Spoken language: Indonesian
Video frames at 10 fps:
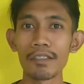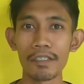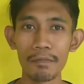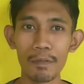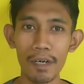
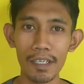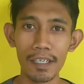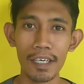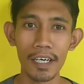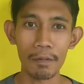Jadi memang
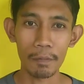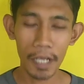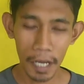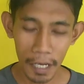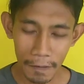
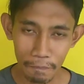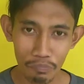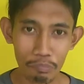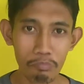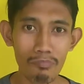apabila
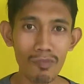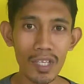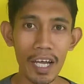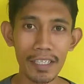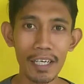
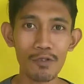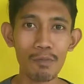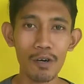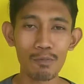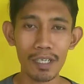anda tuh mau